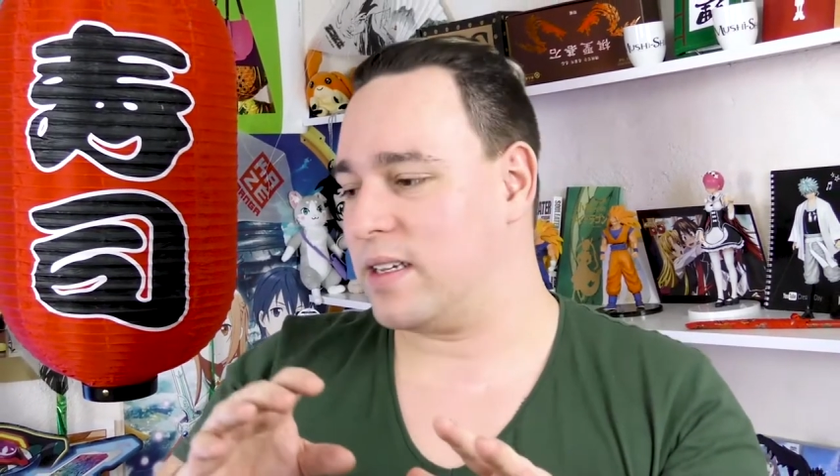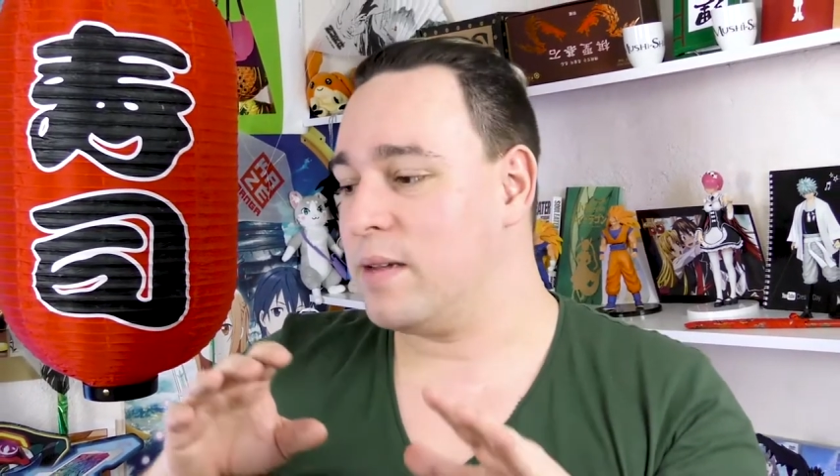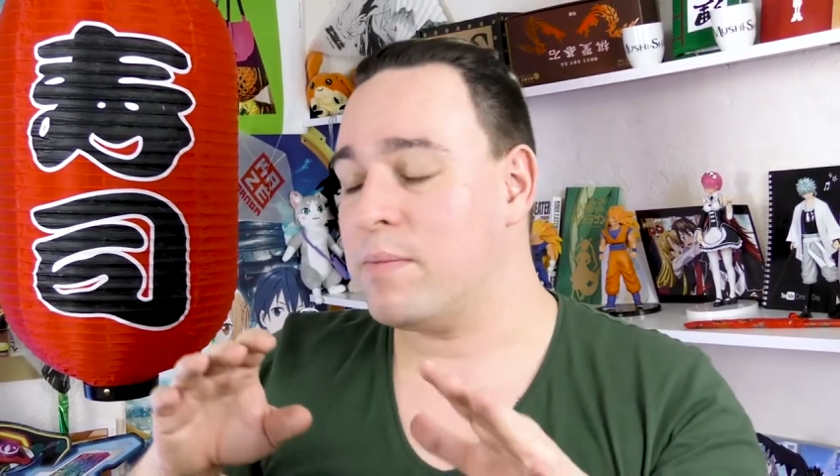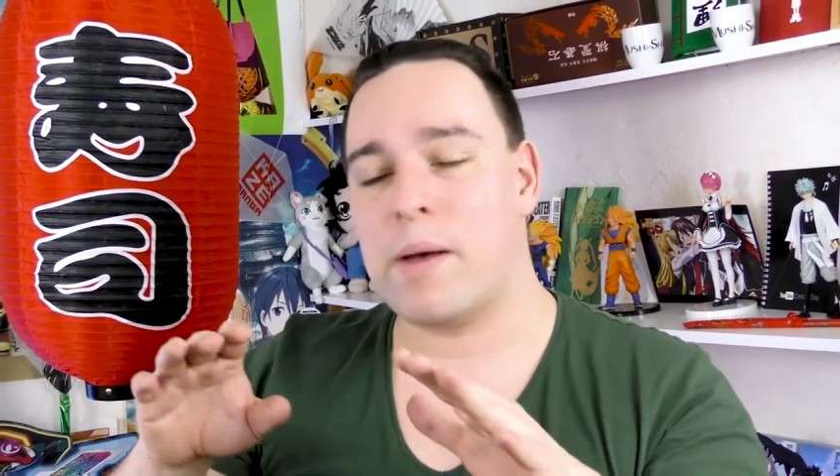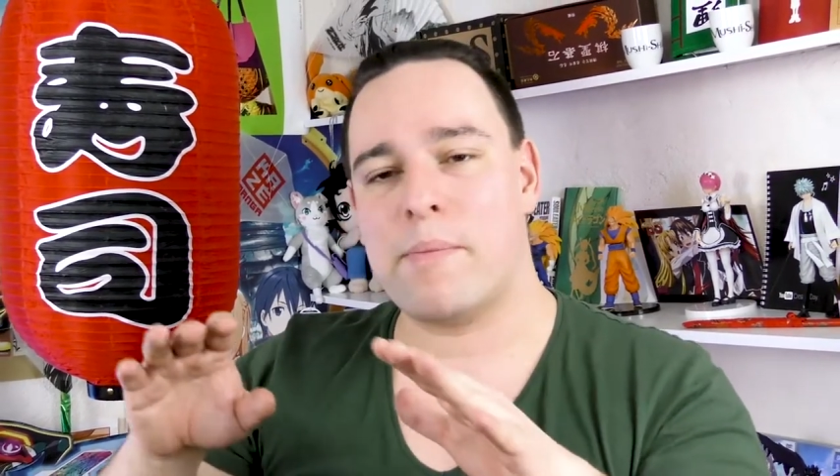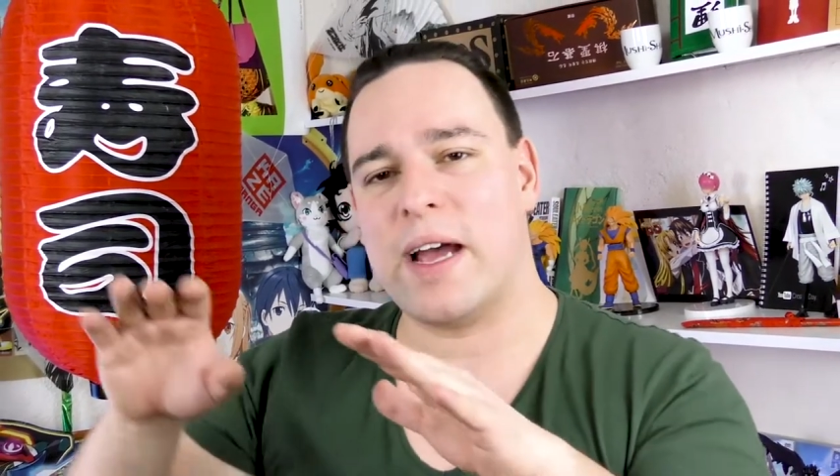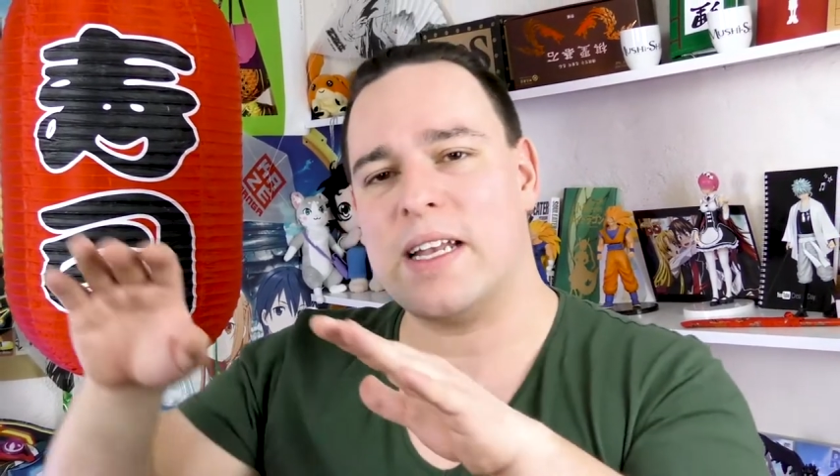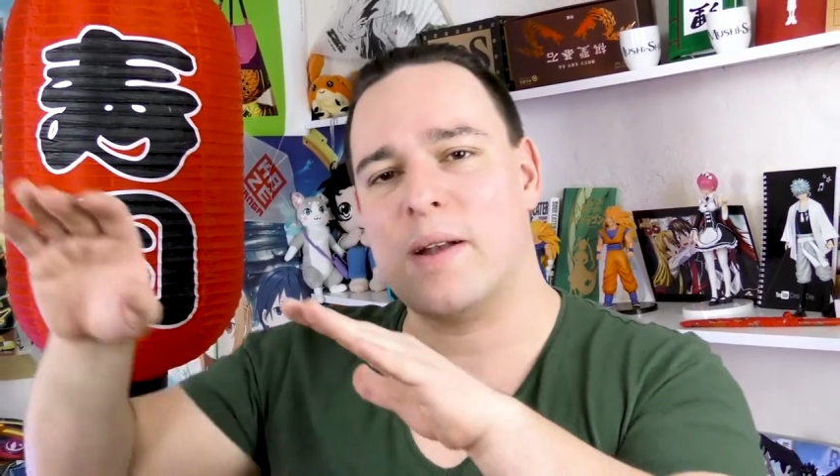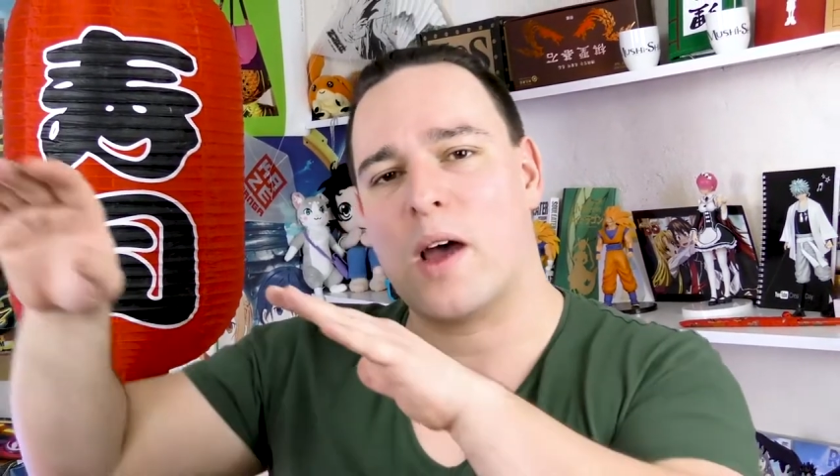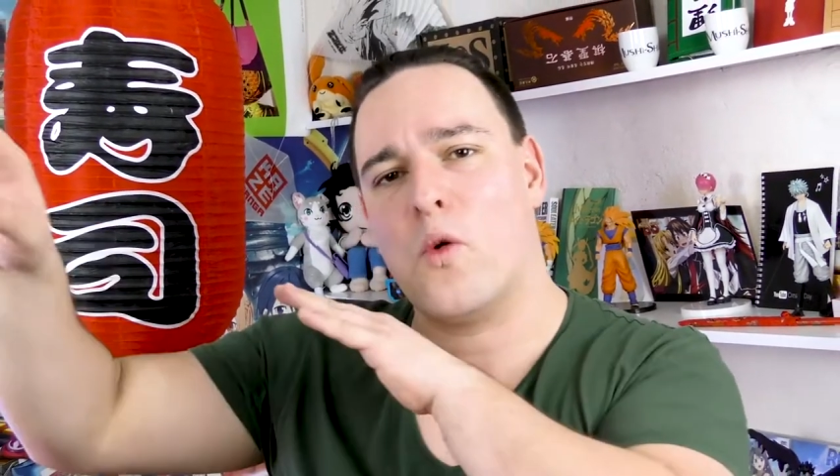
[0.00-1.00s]
immer
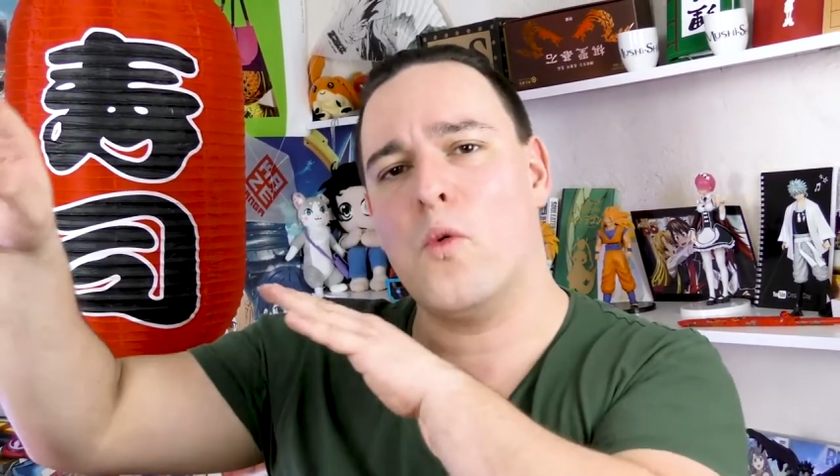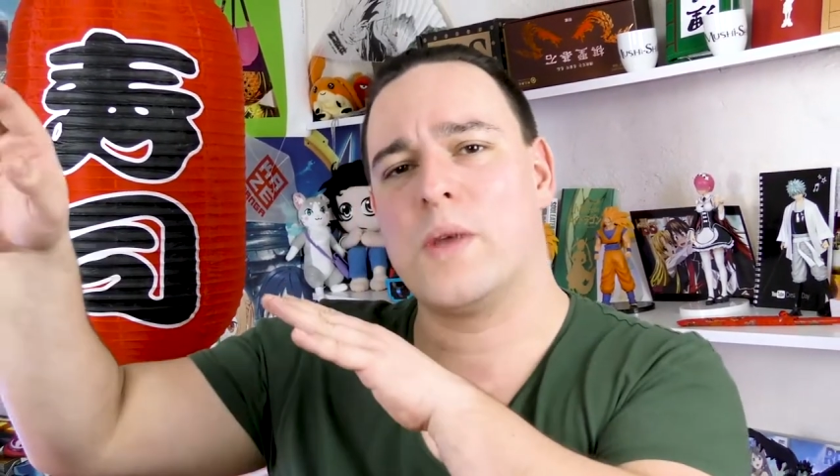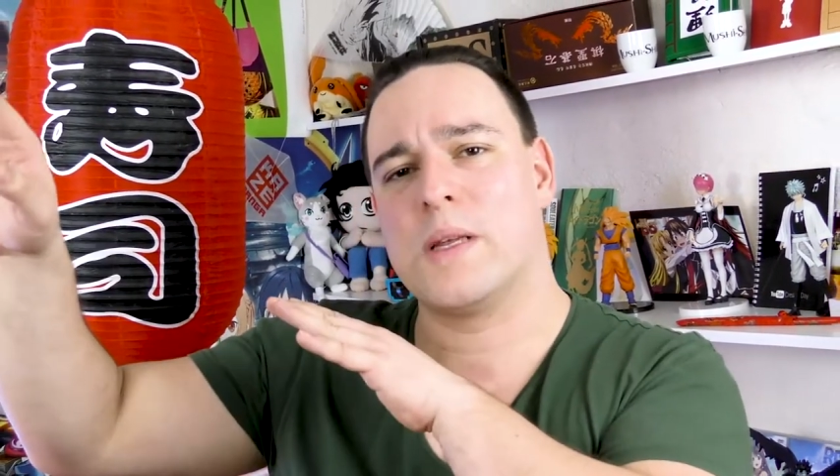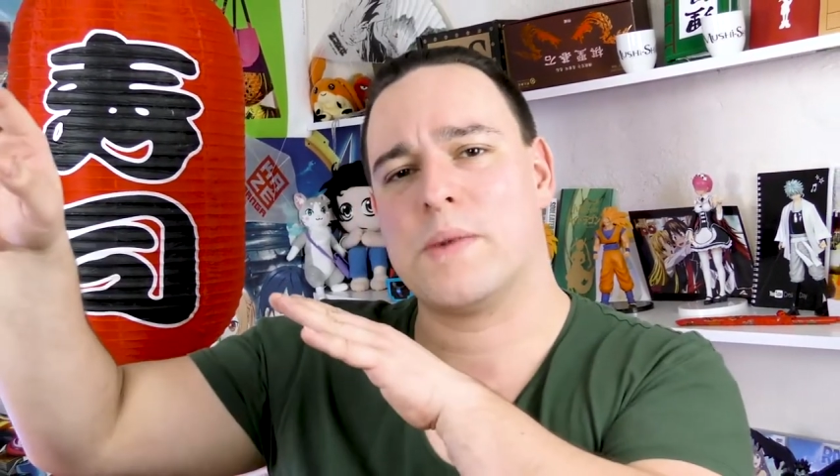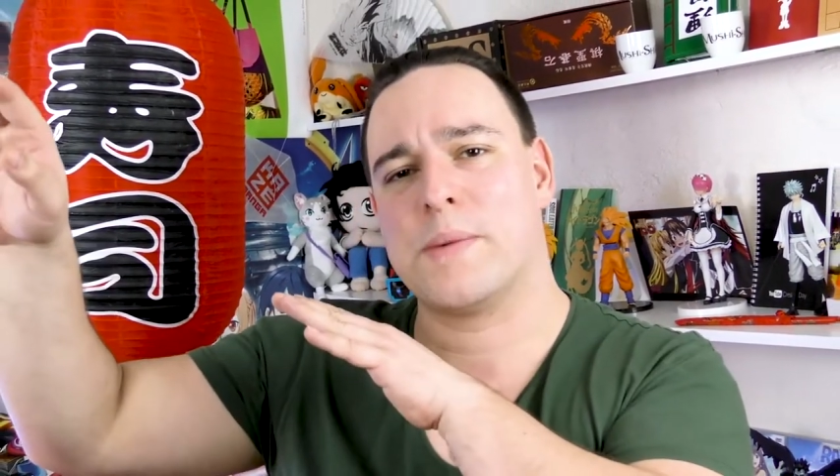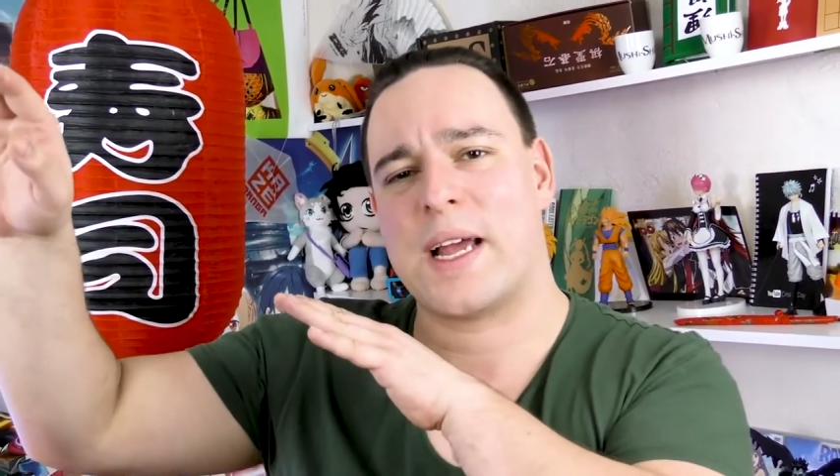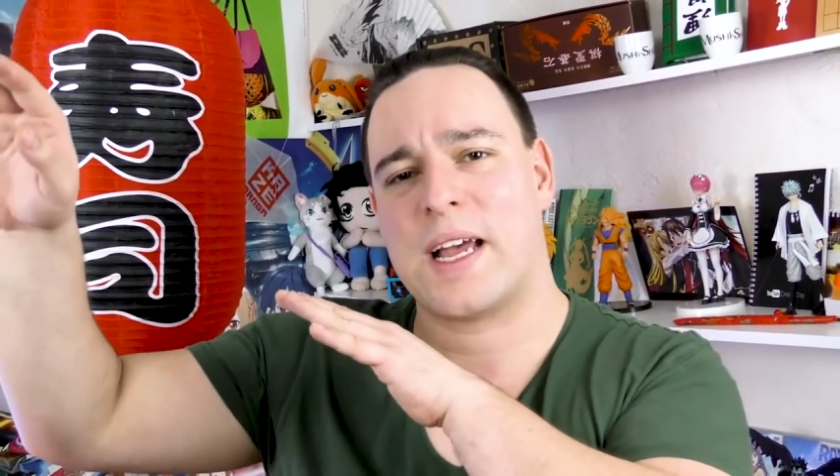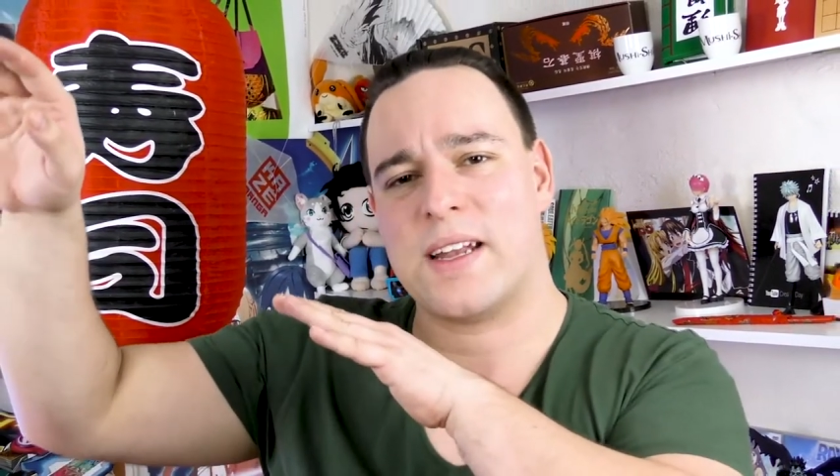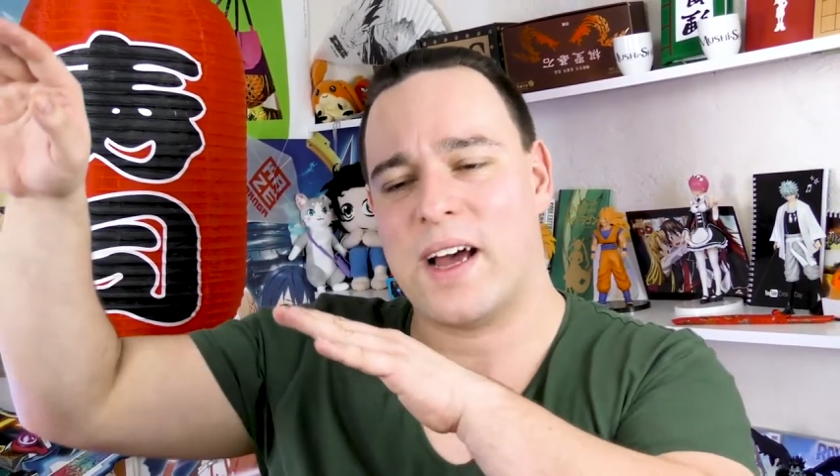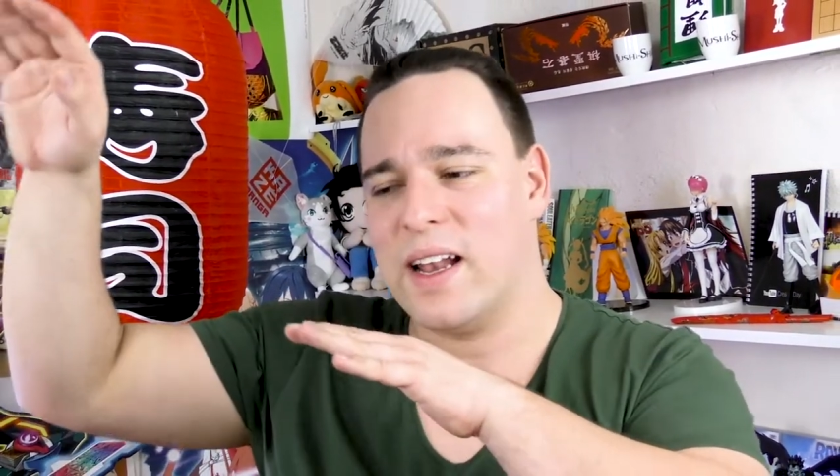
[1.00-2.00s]
weiter nach oben geht mit meinem
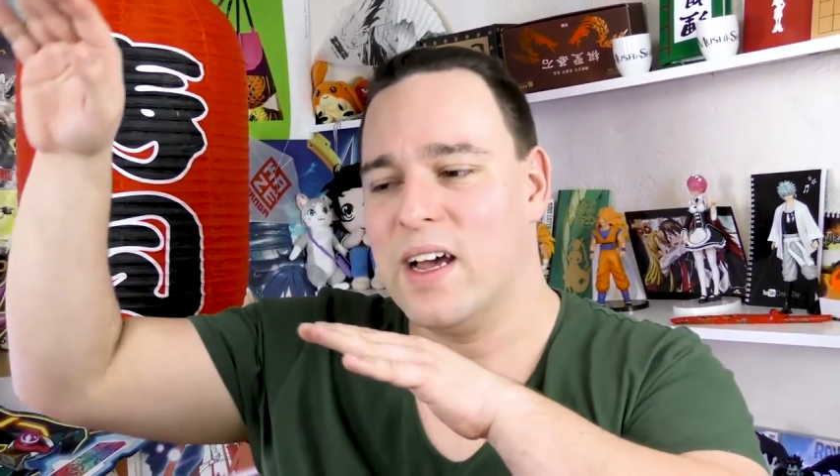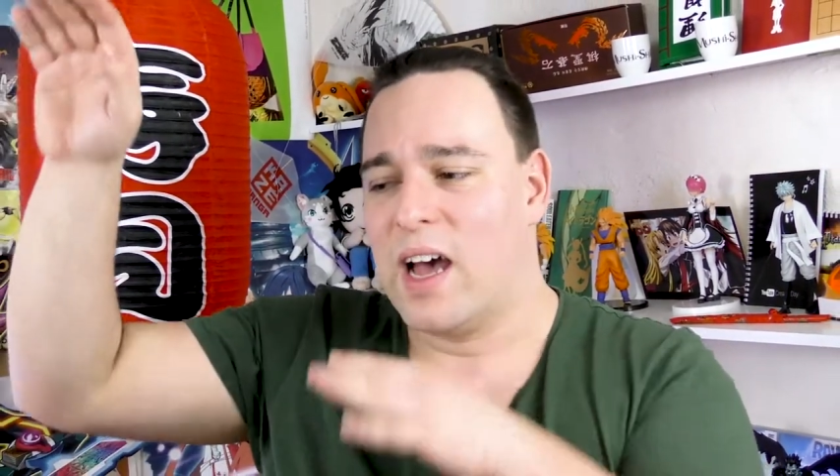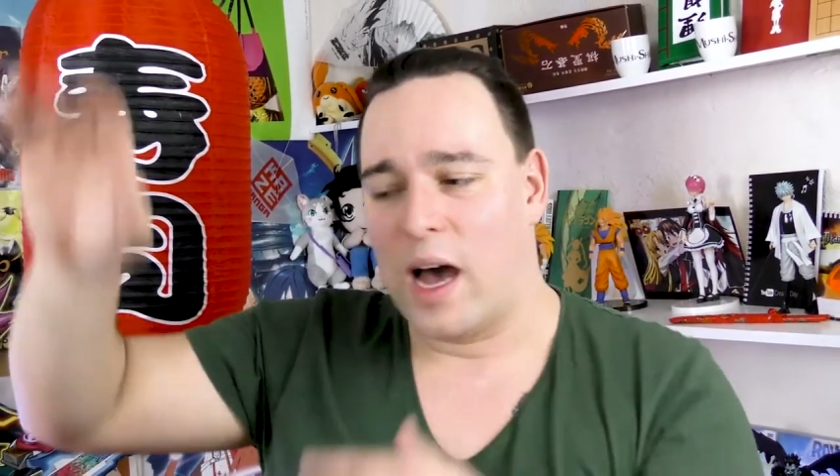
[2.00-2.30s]
Kanal,